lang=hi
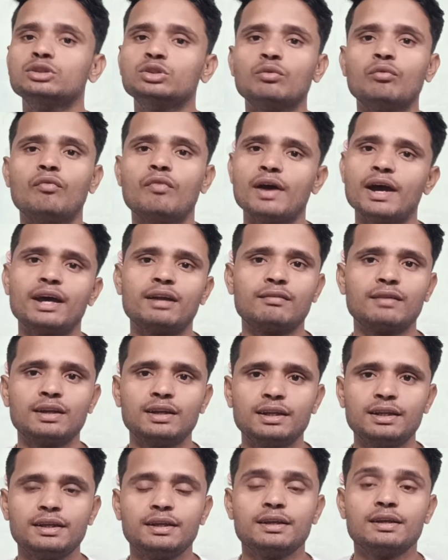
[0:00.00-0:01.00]
जो वायर
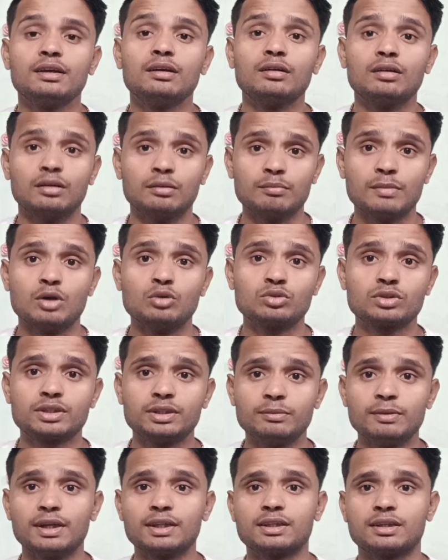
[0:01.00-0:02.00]
वाले माउस
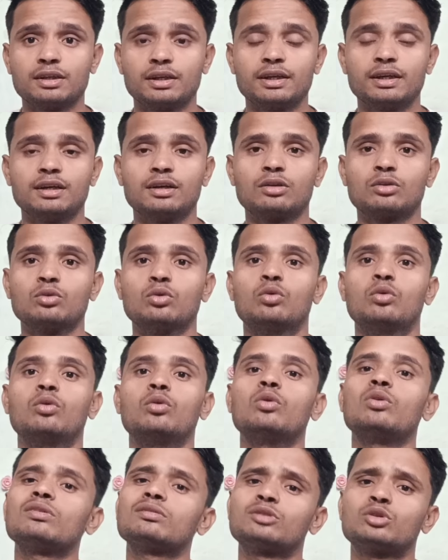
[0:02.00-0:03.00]
की बात करें अगर तो
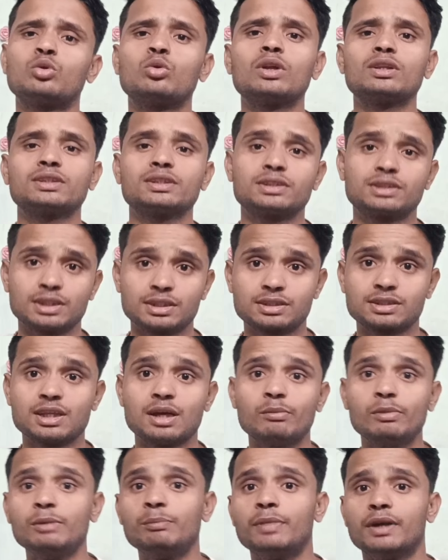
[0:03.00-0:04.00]
और थोड़ा सा
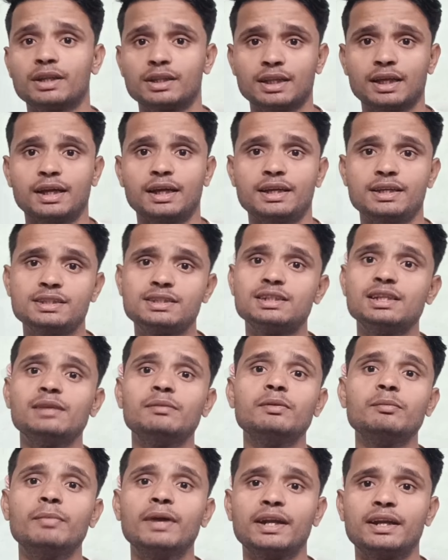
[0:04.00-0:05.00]
सस्ता भी पड़ता है
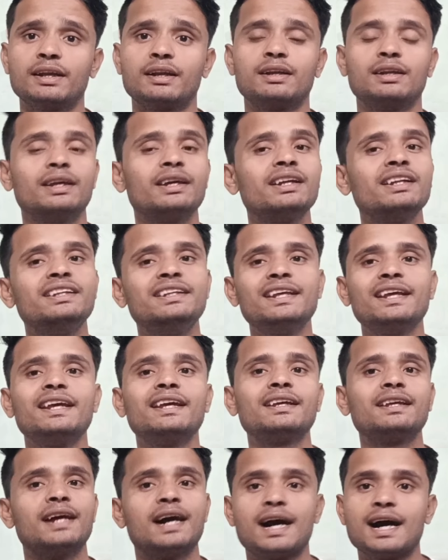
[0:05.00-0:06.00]
इसलिए भी बेटर है लेकिन ये
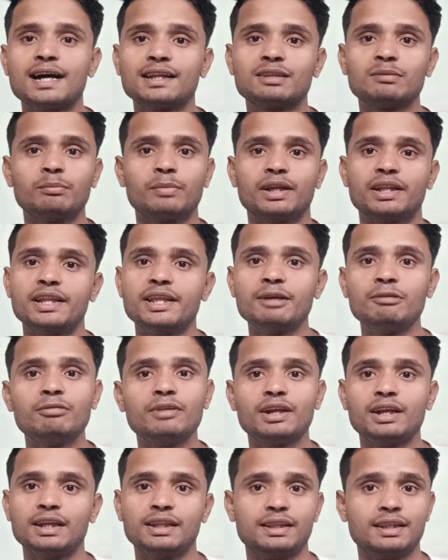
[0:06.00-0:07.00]
है कि हाथ बंधे
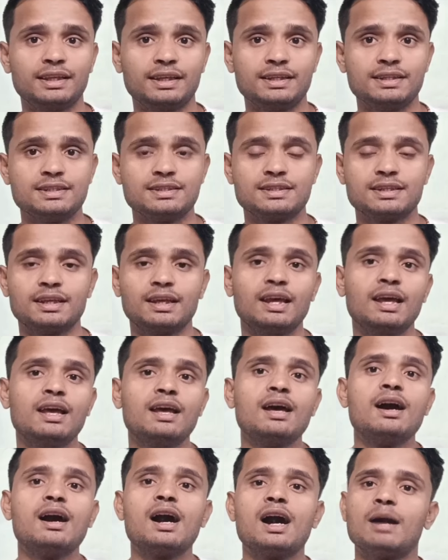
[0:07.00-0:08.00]
हुए रहते हैं इससे
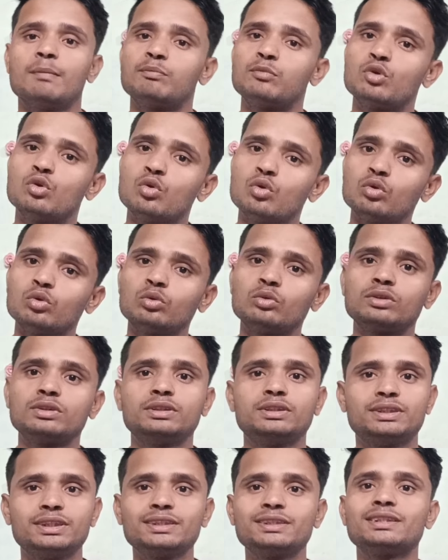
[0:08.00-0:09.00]
आपको
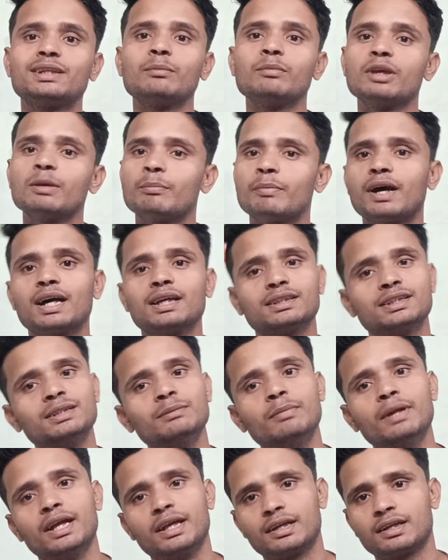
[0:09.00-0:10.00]
सिस्टम के पास
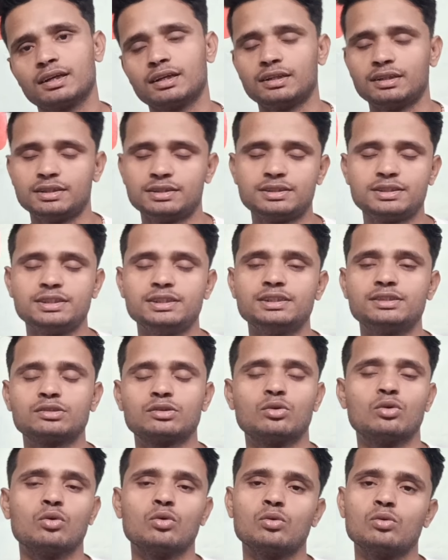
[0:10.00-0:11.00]
ही बैठकर इस
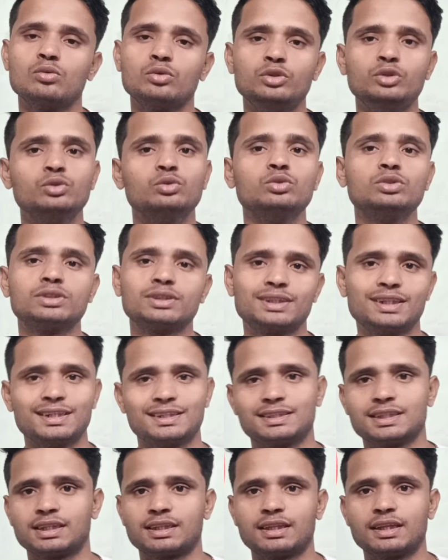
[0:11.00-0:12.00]
चीज़ को यूज़
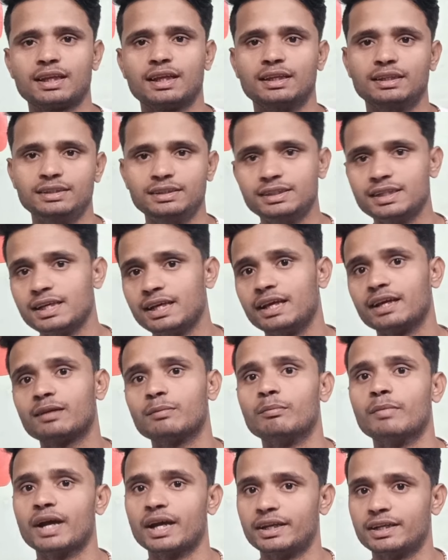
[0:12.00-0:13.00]
कर सकते हैं ये
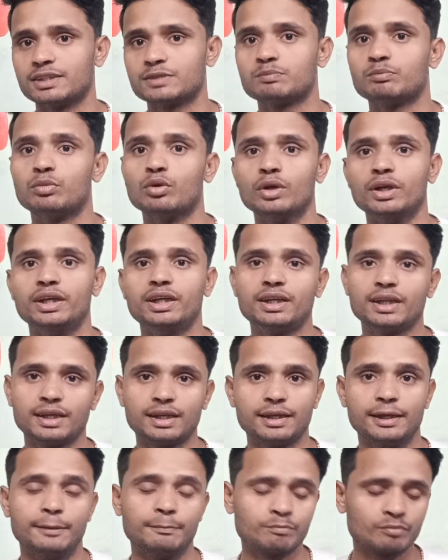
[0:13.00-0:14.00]
एक माइनस पॉइंट
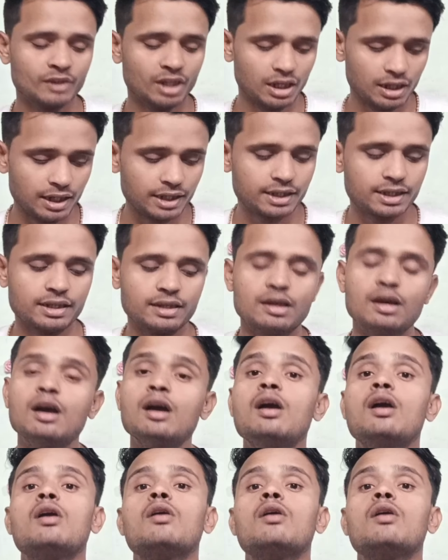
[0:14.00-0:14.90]
है लेकिन